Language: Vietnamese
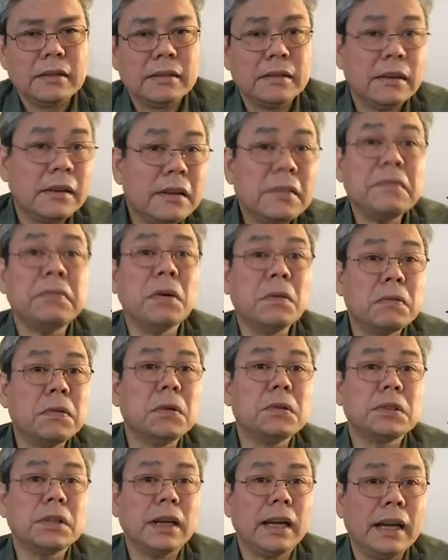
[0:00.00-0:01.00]
nó phục
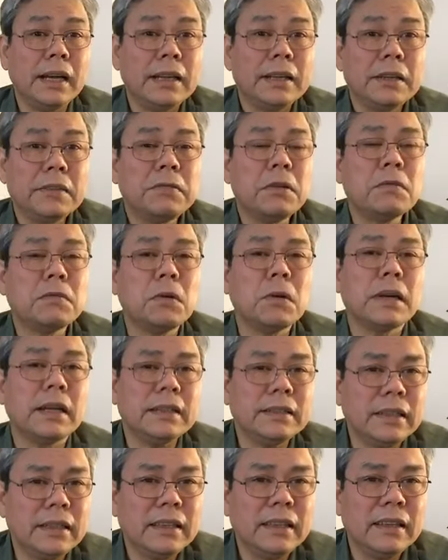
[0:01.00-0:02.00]
vụ cho ai nó phục vụ
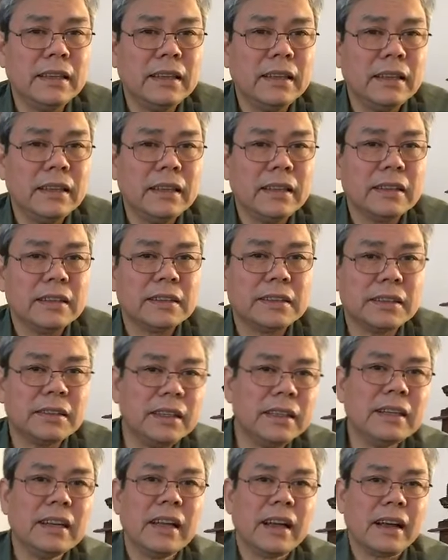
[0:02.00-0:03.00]
cái gì cho
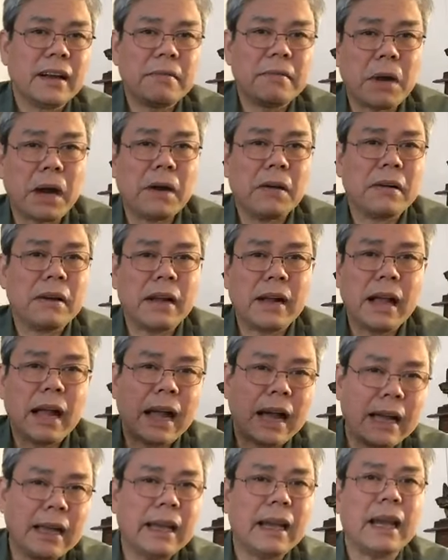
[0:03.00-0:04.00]
nên ừ, bảo rằng
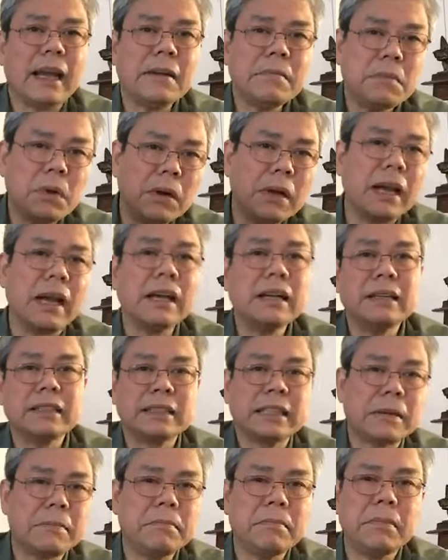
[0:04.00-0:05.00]
hai hãng mỗi hãng
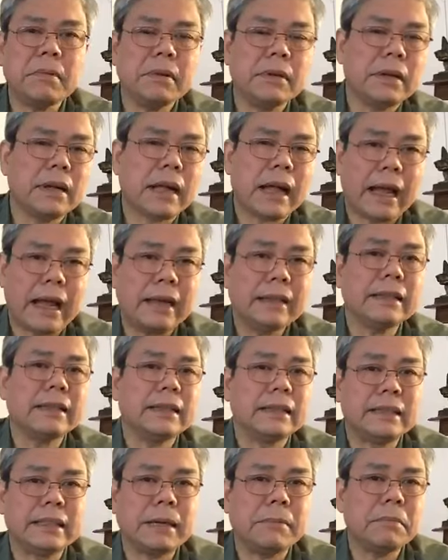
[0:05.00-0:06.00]
trăm hãng
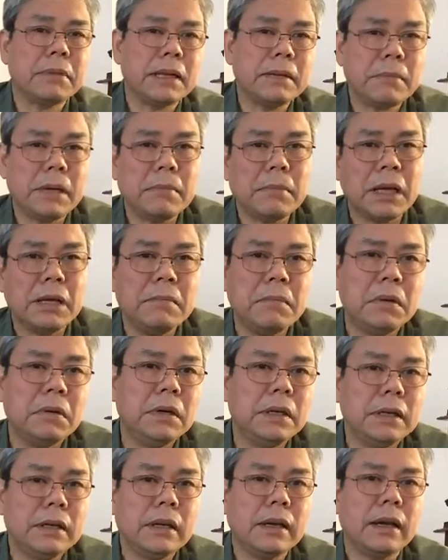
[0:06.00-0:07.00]
thì trăm cái máy bay
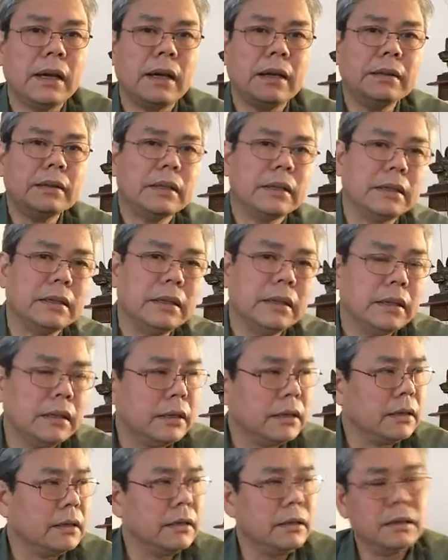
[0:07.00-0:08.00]
Boeing hãng thì
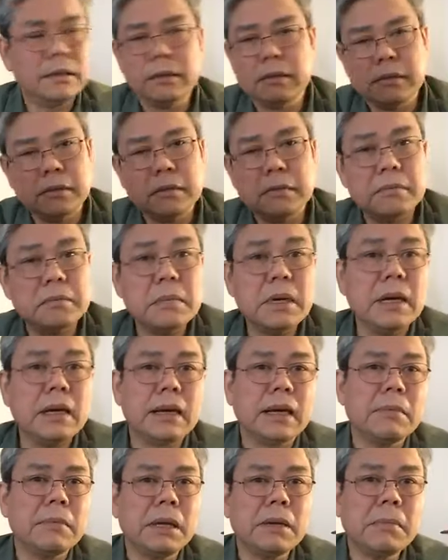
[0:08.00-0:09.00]
ừ,
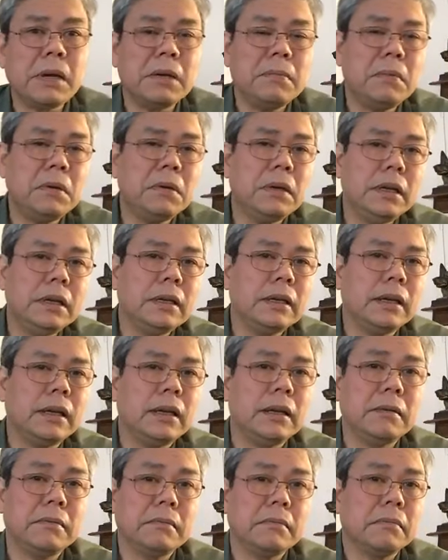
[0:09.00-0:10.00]
mười cái máy bay Boeing hay là